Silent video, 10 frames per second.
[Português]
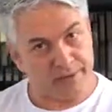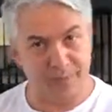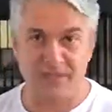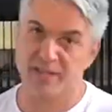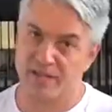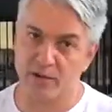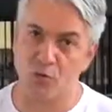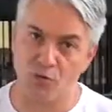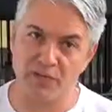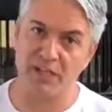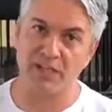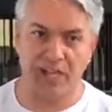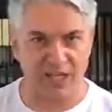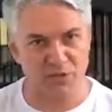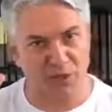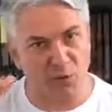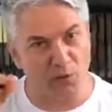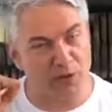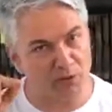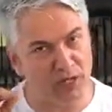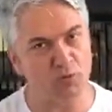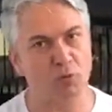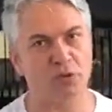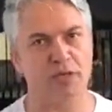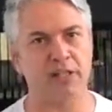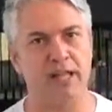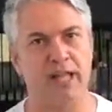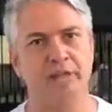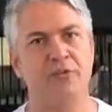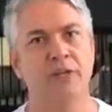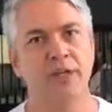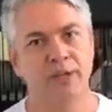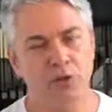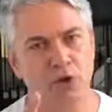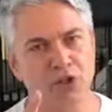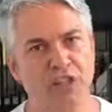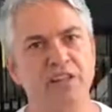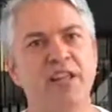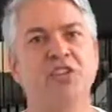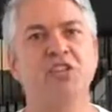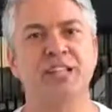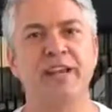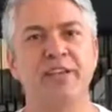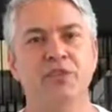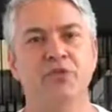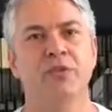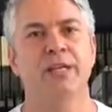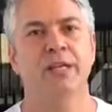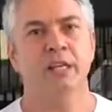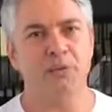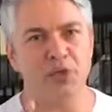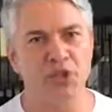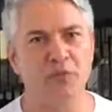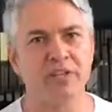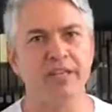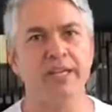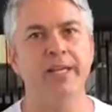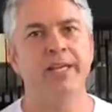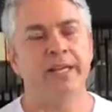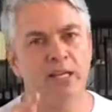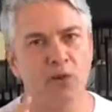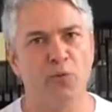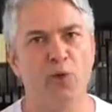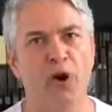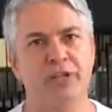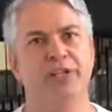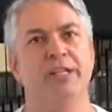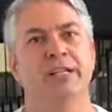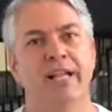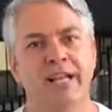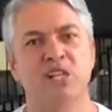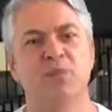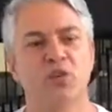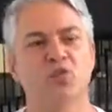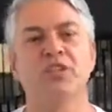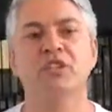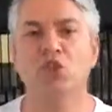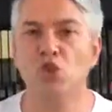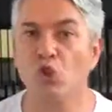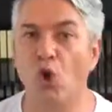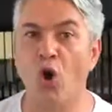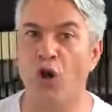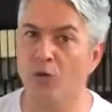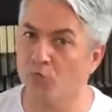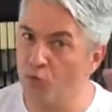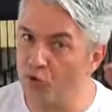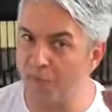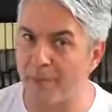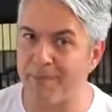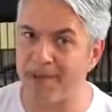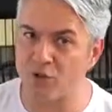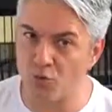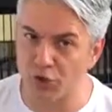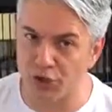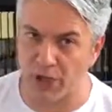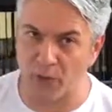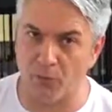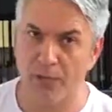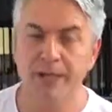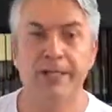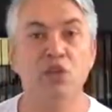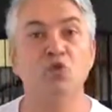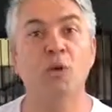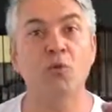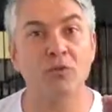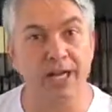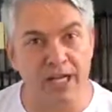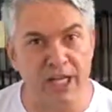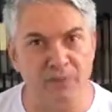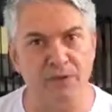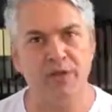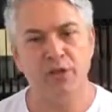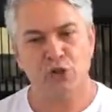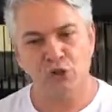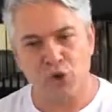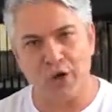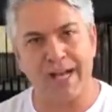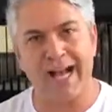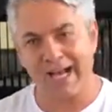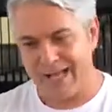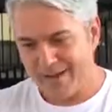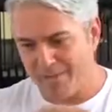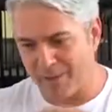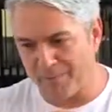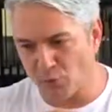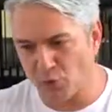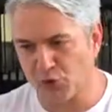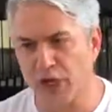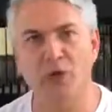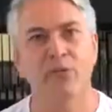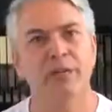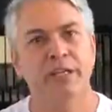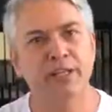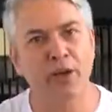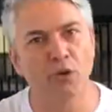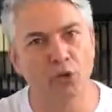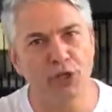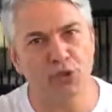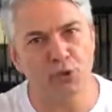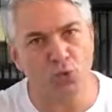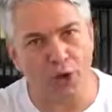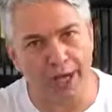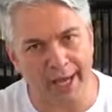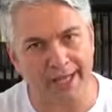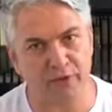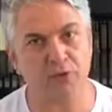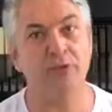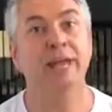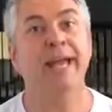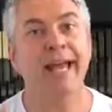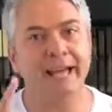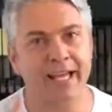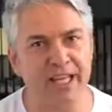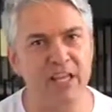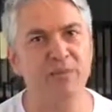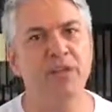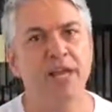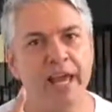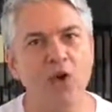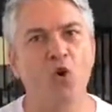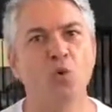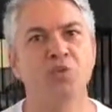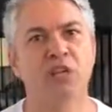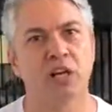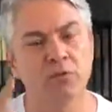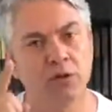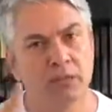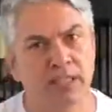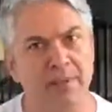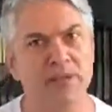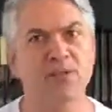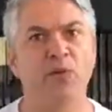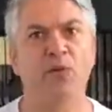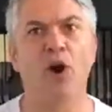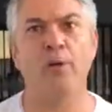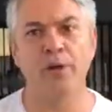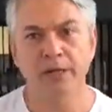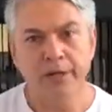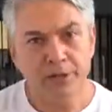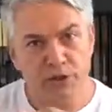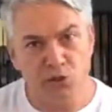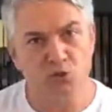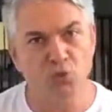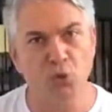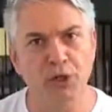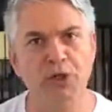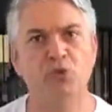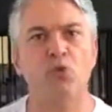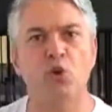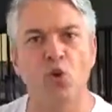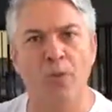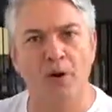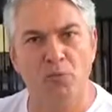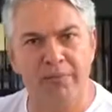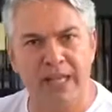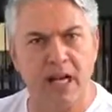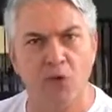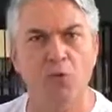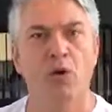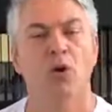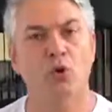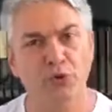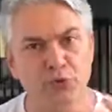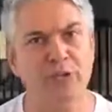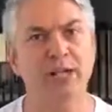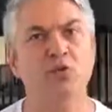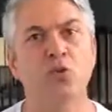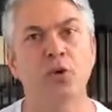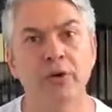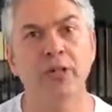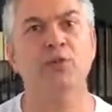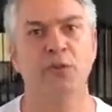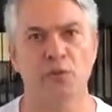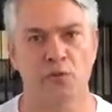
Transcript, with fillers: representando alguns candidatos, mas não veio nenhum outro candidato. Eu gostaria de registrar isso e pedir a você que não vote aquelas pessoas que jogam os papéis no chão. Isso é um crime. Jogar papel no chão e não no lixo correto é crime, é corrupção, da mesma forma de um político que rouba um milhão ou de um eleitor que vende